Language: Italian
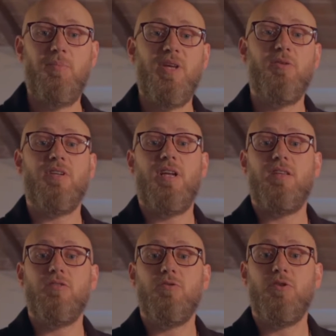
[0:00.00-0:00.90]

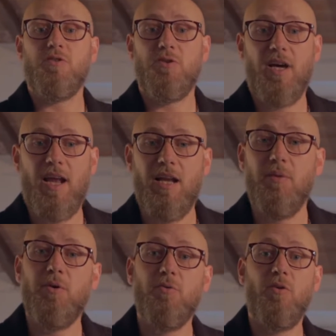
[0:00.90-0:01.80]
bentornati sul nostro canale
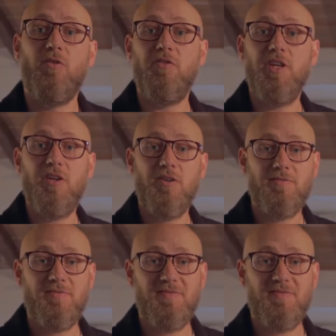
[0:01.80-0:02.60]
per un nuovo video.